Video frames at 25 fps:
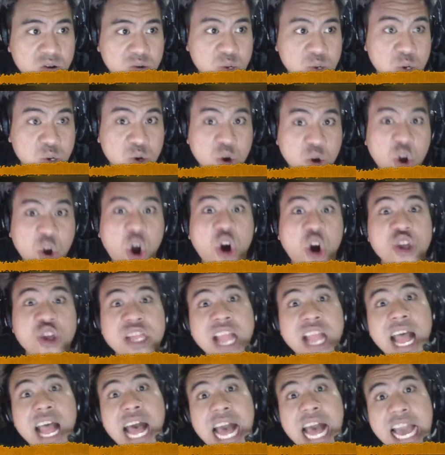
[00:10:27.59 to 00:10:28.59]
chúng có
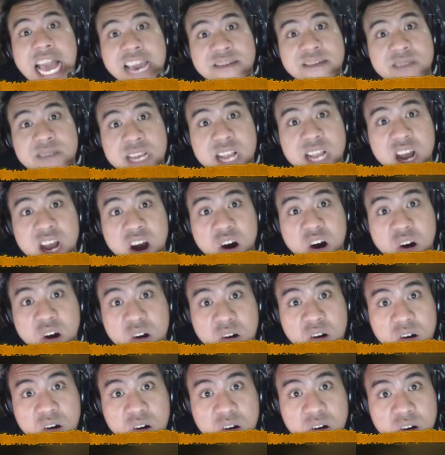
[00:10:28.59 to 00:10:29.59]
thai với
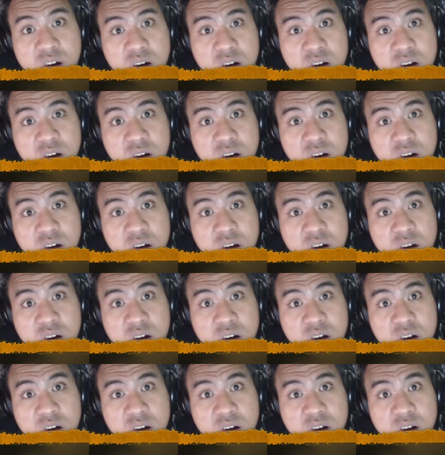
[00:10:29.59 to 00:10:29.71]
nhau